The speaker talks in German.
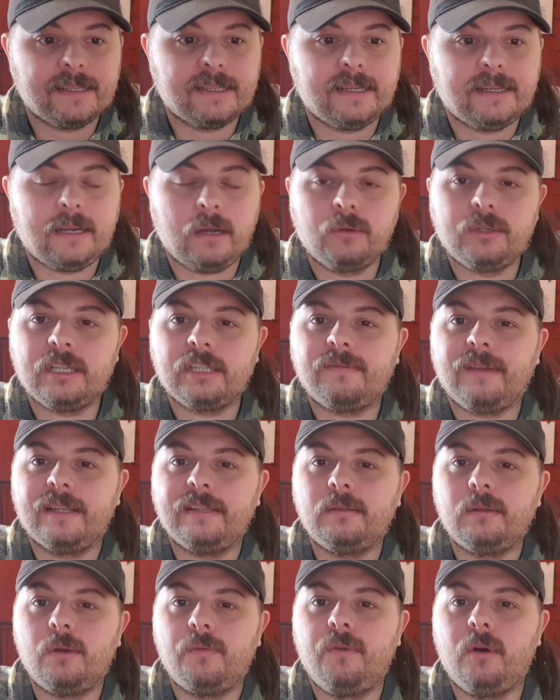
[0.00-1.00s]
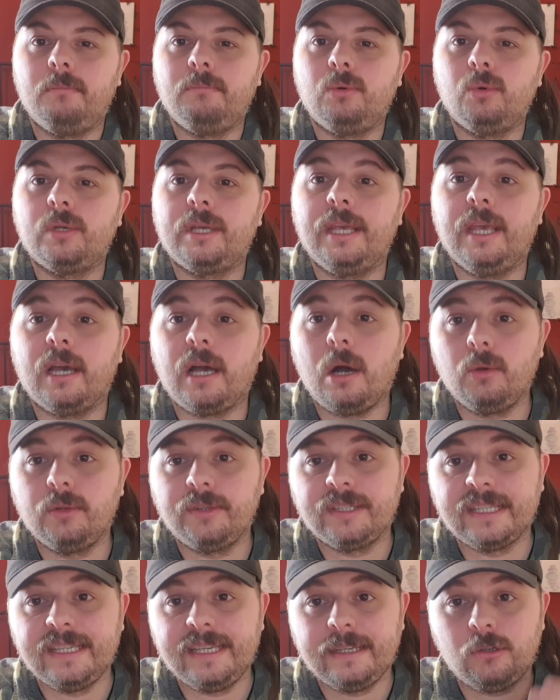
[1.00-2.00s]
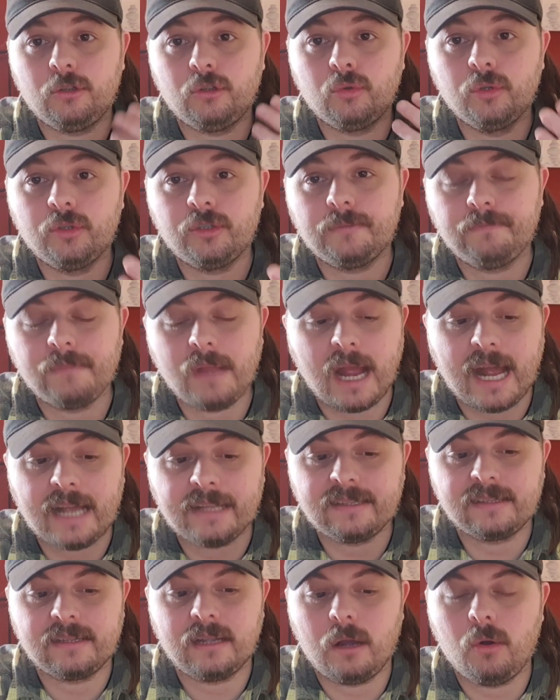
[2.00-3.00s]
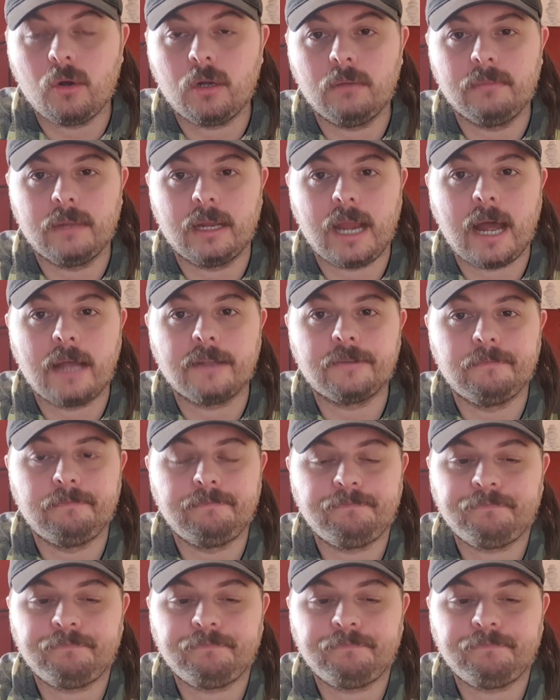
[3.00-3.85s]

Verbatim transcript: du genau das, was du vom Bouquet rausriechen tust, hast du auch im Glas.